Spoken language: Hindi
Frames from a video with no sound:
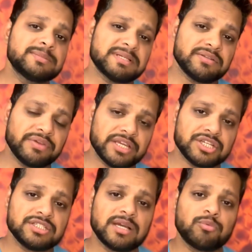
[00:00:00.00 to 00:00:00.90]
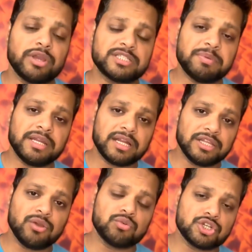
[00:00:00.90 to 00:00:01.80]
स्पेसिफिकेशंस आपको एक्सप्लेन
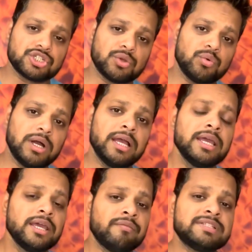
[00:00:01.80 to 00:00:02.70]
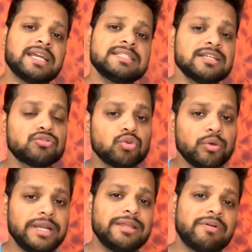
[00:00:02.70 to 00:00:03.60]
करने की कोशिश करूंगा वैसे कैसे ये
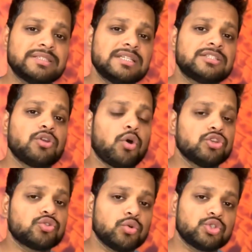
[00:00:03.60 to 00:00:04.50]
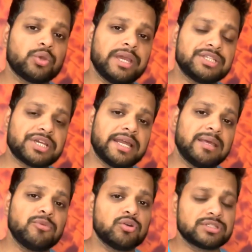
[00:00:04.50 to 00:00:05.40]
दोनों ही डिवाइसेस लॉन्च हो चुके हैं
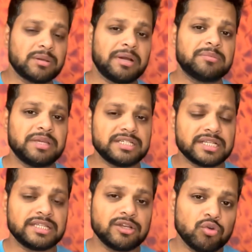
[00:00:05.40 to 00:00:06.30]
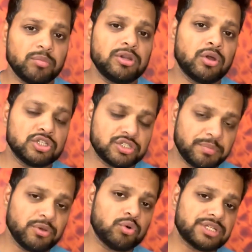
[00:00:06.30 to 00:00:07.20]
चाइना में और उसके बाद में ये जल्दी ग्लोबल लॉन्च
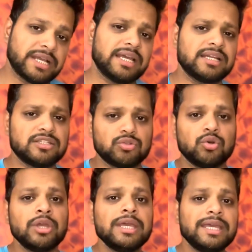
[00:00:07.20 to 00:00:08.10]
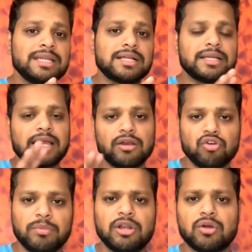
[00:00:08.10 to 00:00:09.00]
भी हो जाएगा इनका तो इनका क्या
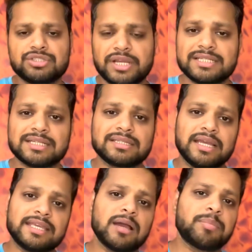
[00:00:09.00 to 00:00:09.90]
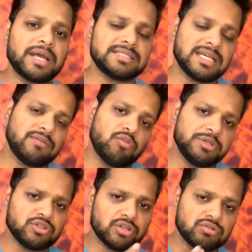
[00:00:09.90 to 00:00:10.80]
ग्लोबल लॉन्च रह सकता है क्या प्राइस है वो
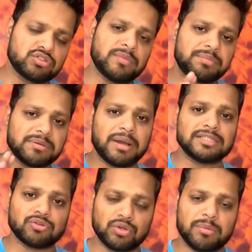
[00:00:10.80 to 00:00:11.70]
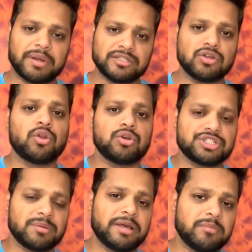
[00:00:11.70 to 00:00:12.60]
भी जो ना दोस्तों मैं आपसे बात करूंगा प्राइस और
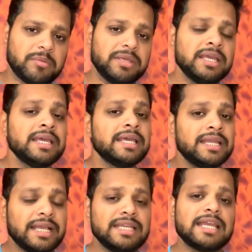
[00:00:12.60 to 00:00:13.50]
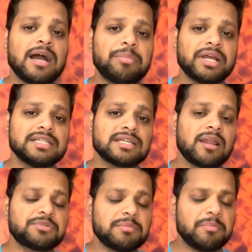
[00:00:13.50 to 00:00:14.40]
लॉन्च के बारे में भी लेकिन यहाँ पर गैस
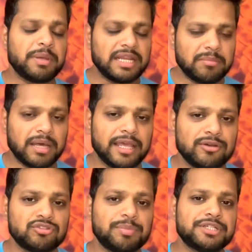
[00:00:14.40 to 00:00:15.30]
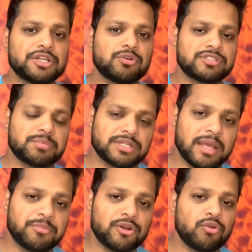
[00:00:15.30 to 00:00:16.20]
अगर आप चैनल पहली बार आए हो तो प्लीज चैनल को
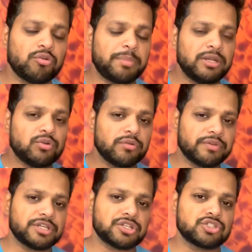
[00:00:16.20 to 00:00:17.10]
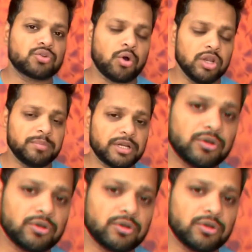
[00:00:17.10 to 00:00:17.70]
सब्सक्राइब कर लो और बेल नोटिफिकेशन को ऑल पर